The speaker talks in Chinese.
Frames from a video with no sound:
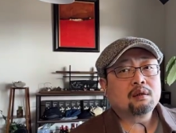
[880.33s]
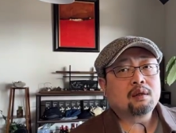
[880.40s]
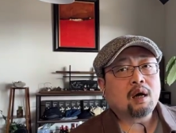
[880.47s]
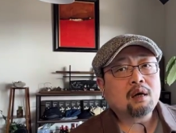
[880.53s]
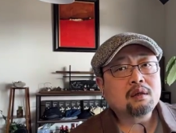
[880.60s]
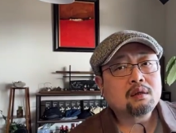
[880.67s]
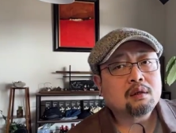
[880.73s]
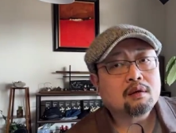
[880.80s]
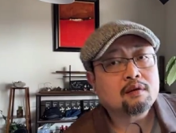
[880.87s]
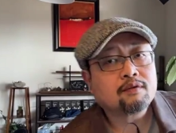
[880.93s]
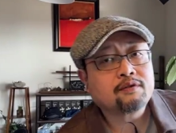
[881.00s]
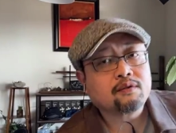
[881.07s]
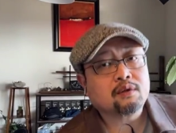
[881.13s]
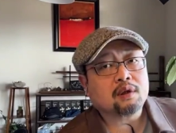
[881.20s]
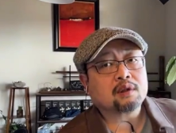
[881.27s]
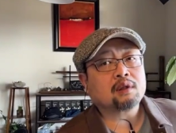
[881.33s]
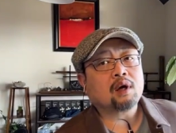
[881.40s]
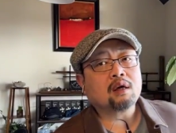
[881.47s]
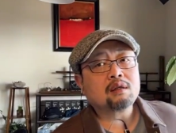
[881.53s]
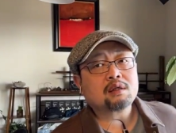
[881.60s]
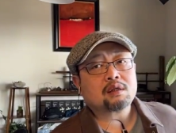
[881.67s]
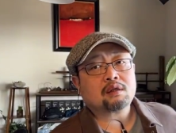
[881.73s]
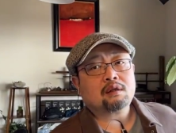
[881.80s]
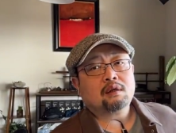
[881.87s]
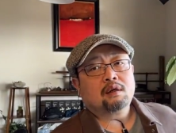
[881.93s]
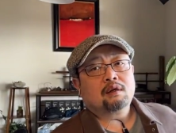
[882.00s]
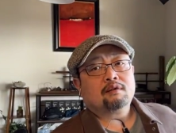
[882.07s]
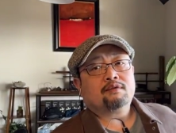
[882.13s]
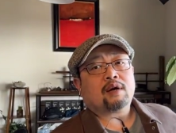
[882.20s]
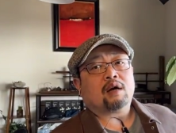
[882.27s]
当符合当时
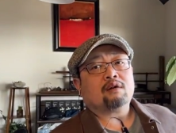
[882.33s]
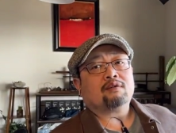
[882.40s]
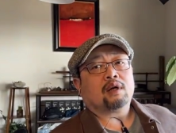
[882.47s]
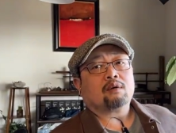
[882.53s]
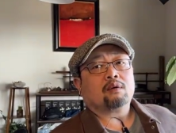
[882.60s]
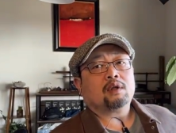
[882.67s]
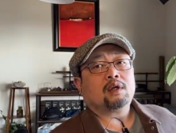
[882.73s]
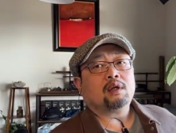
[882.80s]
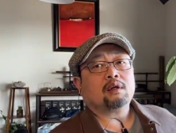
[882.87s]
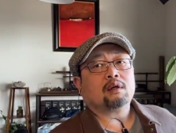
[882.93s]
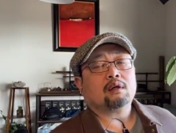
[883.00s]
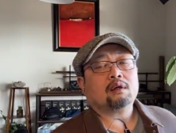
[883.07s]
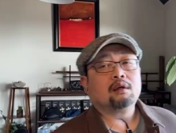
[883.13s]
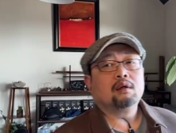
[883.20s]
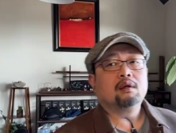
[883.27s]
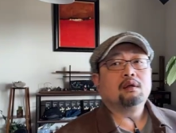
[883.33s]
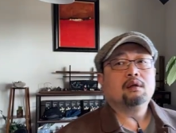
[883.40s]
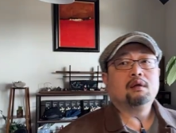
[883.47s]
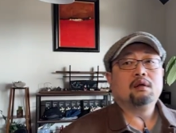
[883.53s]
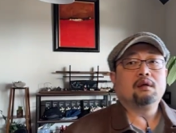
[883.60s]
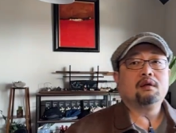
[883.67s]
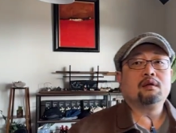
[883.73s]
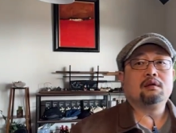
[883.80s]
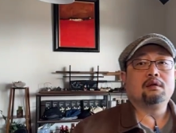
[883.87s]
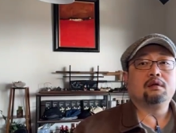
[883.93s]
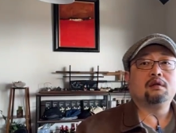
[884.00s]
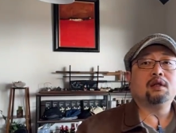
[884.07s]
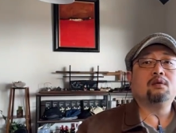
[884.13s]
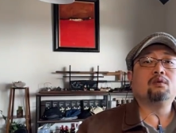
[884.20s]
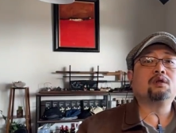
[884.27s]
法律法规的这个呃
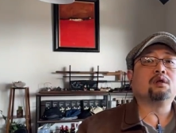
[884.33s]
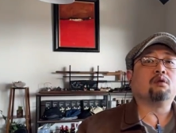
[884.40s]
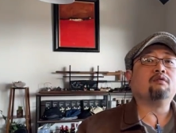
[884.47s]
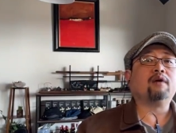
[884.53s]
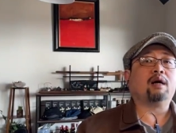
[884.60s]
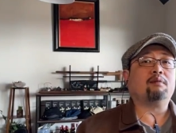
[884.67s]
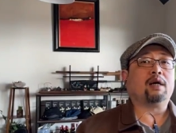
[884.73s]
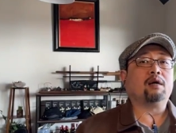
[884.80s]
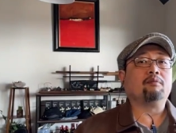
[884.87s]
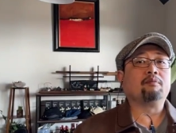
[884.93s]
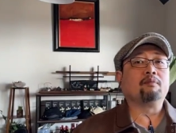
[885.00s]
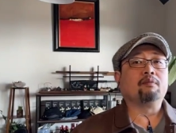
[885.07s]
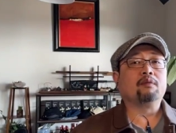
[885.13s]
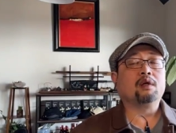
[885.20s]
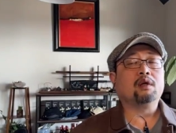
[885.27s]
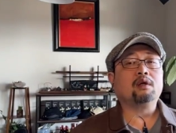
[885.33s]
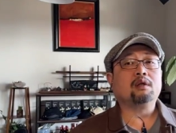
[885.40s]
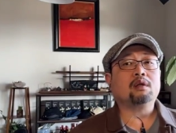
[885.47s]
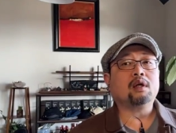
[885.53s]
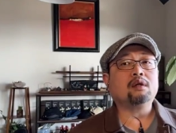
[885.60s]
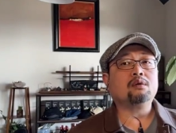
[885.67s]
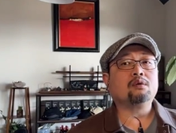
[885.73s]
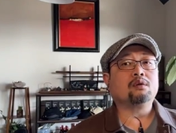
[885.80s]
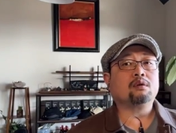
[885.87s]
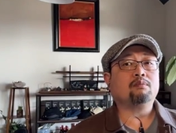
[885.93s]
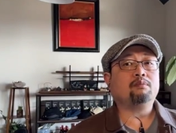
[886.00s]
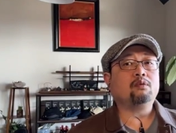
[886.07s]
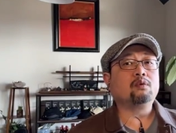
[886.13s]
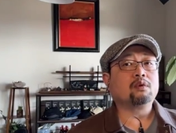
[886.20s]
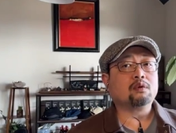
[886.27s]
这种手法吧，因为他就
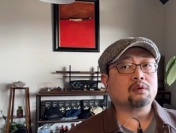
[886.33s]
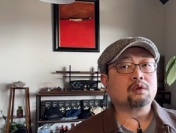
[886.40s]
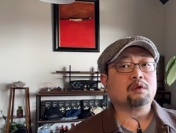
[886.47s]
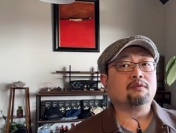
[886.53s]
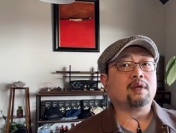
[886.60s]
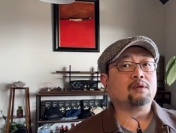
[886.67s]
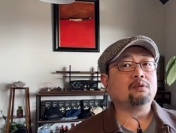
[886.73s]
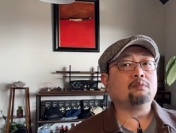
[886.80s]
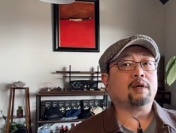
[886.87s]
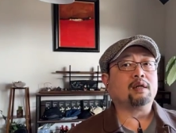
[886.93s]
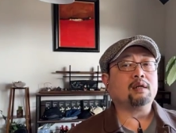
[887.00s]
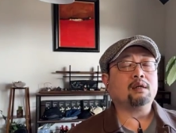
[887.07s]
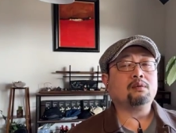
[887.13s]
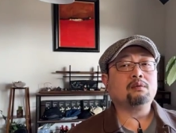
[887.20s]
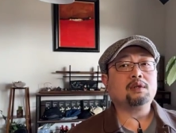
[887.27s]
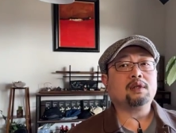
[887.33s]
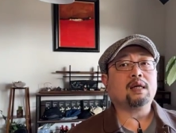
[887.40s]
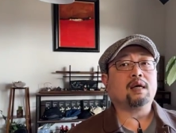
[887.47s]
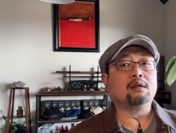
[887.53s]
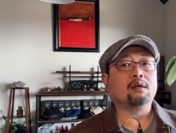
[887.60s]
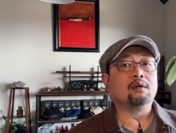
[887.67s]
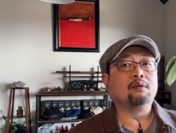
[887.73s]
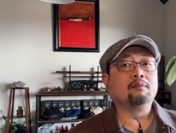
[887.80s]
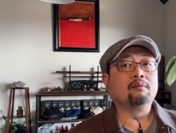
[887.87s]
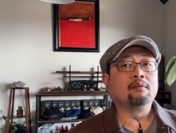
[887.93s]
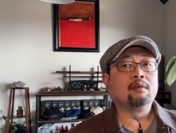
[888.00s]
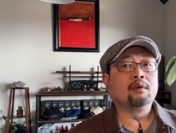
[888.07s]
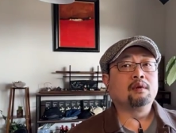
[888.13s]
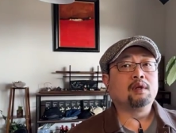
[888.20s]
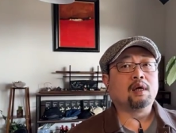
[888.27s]
用这种手法去把这些东西拿到，
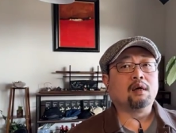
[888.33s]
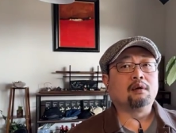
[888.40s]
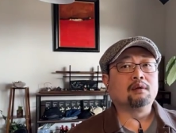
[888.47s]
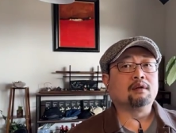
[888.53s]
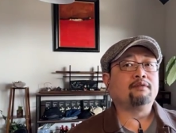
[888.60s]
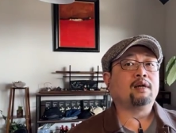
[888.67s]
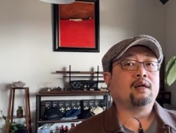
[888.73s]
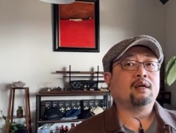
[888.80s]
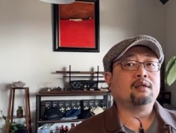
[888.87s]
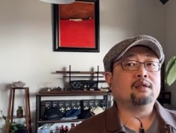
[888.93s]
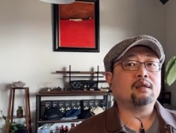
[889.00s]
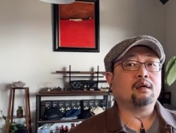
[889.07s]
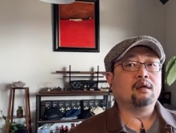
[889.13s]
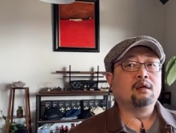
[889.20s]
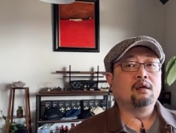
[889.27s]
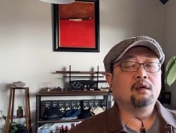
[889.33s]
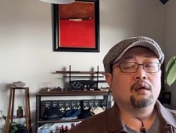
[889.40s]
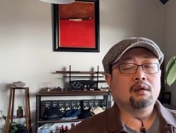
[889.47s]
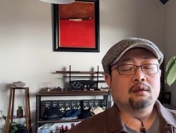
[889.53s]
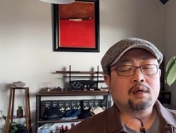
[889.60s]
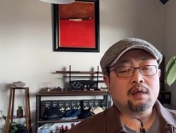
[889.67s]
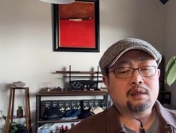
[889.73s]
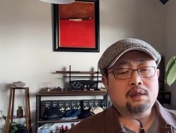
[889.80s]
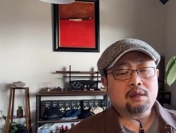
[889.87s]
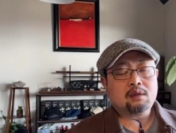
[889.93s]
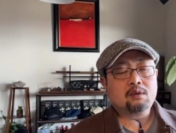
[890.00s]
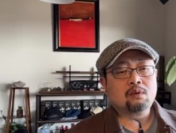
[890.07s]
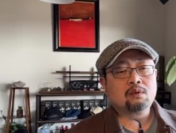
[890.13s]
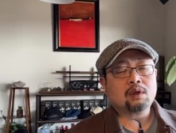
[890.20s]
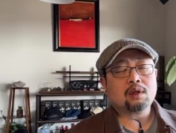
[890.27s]
然后呢发展起来，在其
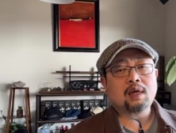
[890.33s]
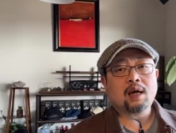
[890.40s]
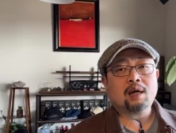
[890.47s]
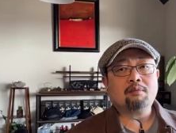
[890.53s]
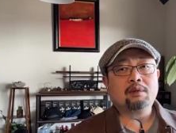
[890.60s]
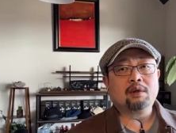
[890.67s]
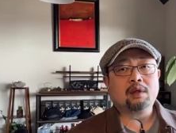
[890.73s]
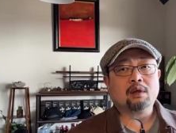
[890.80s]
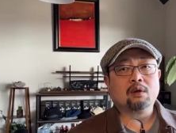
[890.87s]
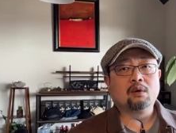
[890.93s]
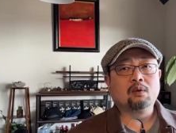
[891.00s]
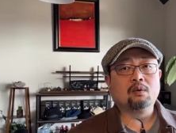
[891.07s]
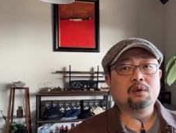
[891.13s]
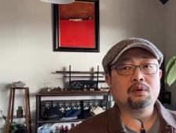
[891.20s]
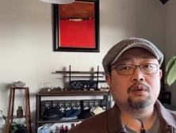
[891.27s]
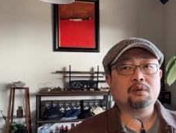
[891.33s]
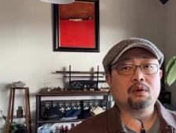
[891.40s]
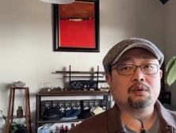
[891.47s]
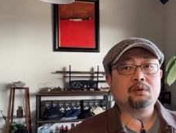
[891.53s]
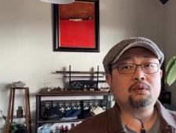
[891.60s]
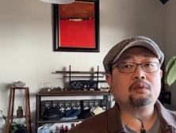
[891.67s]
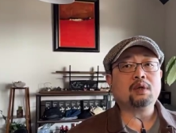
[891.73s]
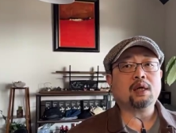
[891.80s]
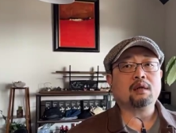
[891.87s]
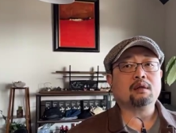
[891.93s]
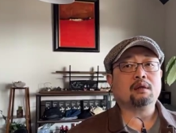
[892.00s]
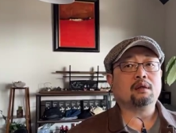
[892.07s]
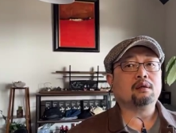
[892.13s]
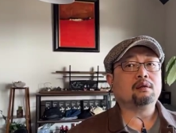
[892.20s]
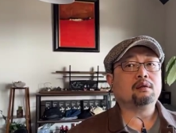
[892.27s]
中呢，他们呢获取了巨量
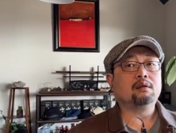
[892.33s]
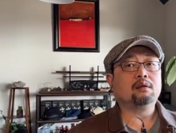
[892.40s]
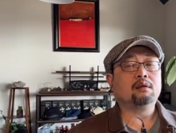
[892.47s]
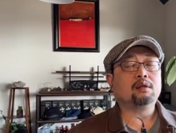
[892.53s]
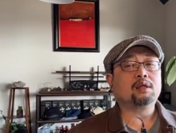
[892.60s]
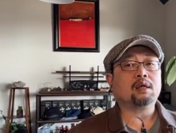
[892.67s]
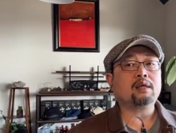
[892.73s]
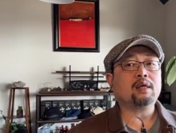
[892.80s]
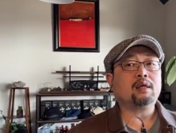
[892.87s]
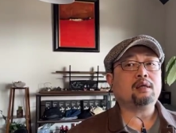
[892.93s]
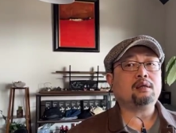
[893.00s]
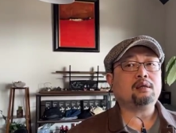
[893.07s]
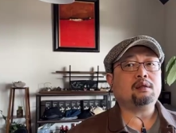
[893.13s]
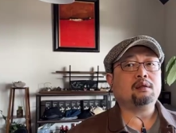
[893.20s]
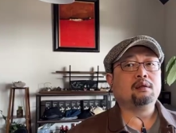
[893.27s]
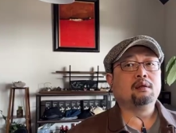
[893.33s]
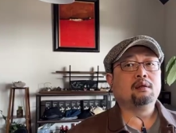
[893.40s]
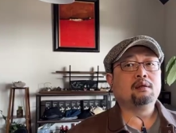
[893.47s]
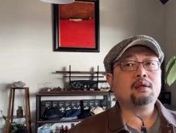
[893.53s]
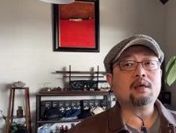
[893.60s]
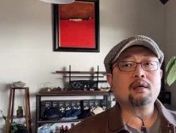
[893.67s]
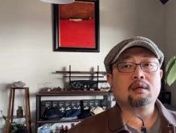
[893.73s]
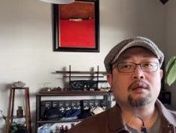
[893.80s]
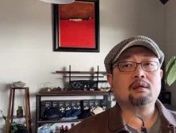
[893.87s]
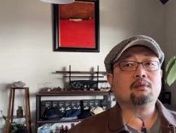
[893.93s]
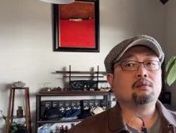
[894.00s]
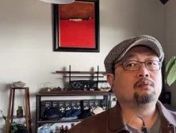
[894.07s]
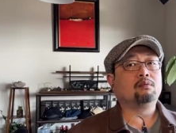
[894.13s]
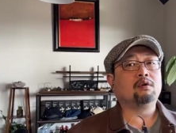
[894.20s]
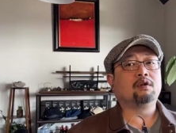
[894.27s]
的商业利益，这个是
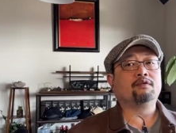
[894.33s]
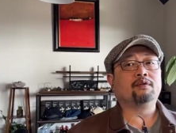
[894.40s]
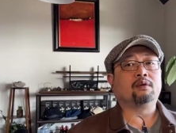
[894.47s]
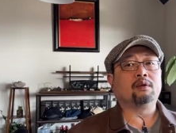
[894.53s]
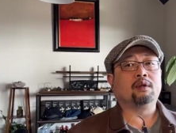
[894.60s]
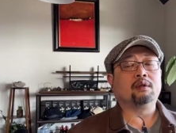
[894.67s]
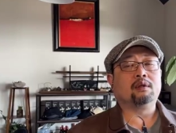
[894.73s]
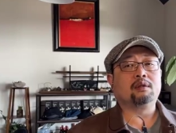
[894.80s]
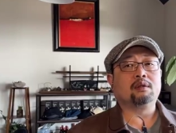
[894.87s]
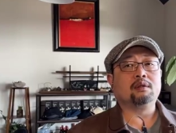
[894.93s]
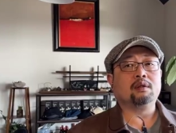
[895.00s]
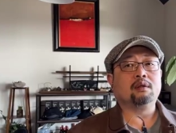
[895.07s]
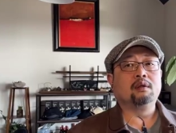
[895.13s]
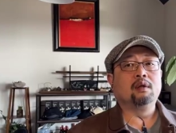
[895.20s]
无可否认的事情。